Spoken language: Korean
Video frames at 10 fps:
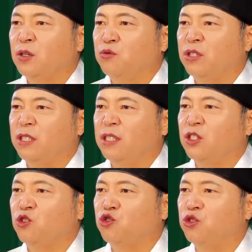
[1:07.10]

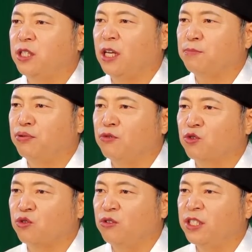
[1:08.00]
우리는 주택
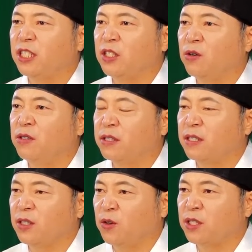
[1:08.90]
풍수를 신경을
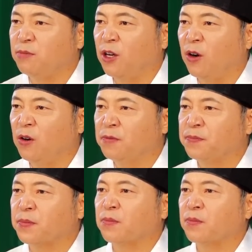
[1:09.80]
쓰는 것이며